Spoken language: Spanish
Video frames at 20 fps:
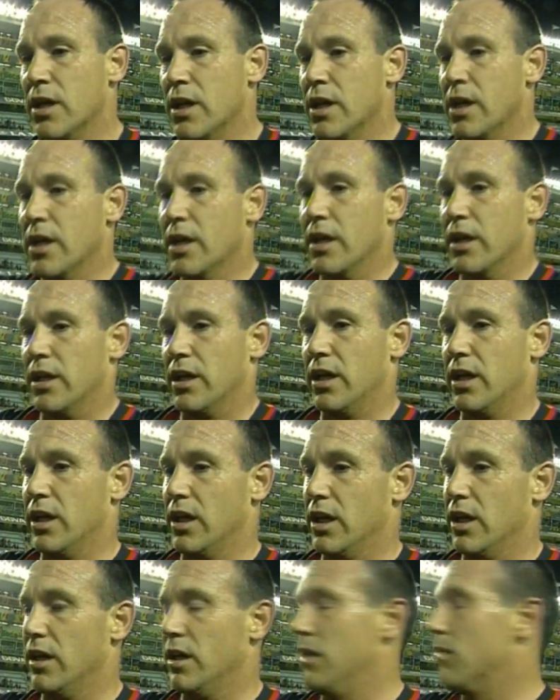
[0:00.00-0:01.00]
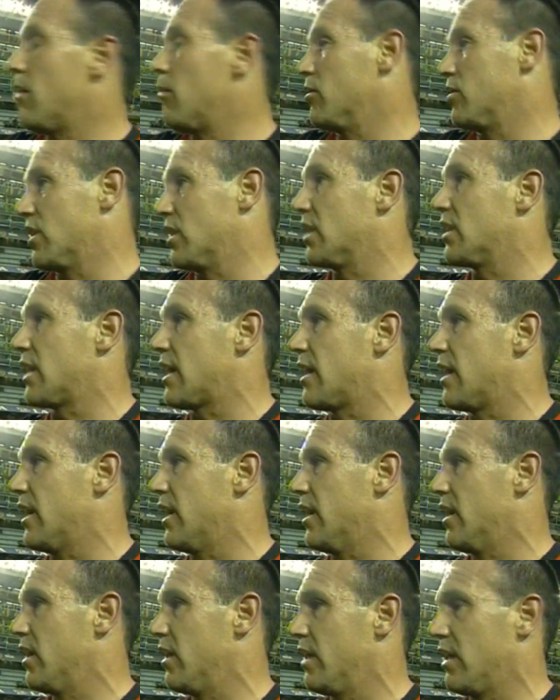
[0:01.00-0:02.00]
tirándose, perdiendo 4 o
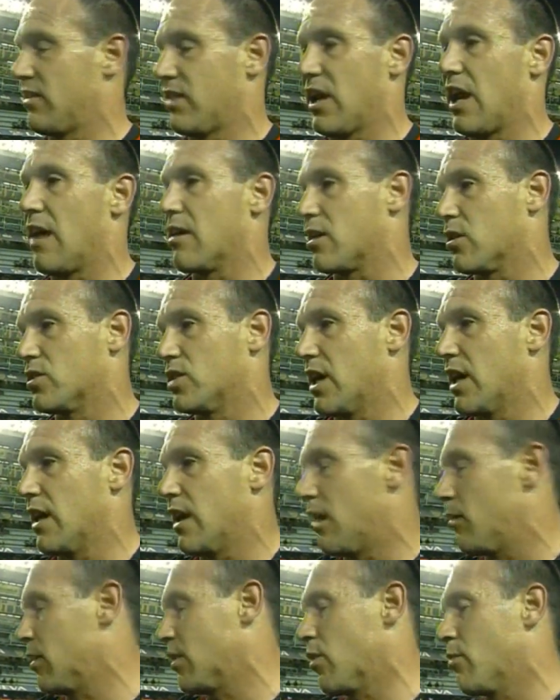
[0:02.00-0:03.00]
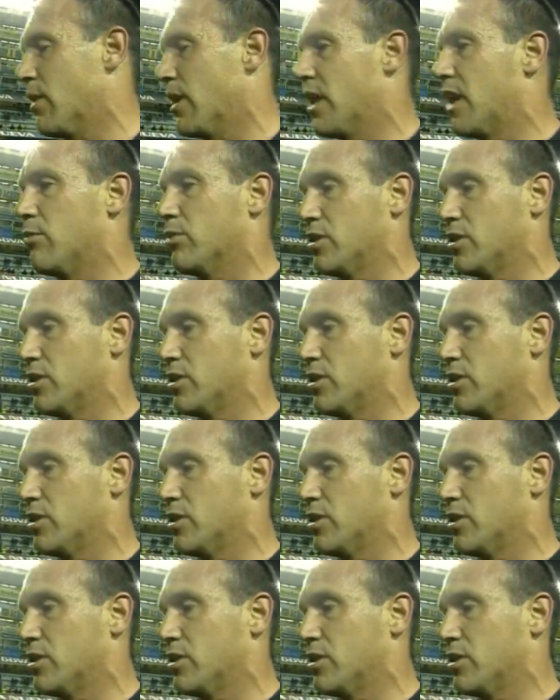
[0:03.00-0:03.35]
5 minutos de partido.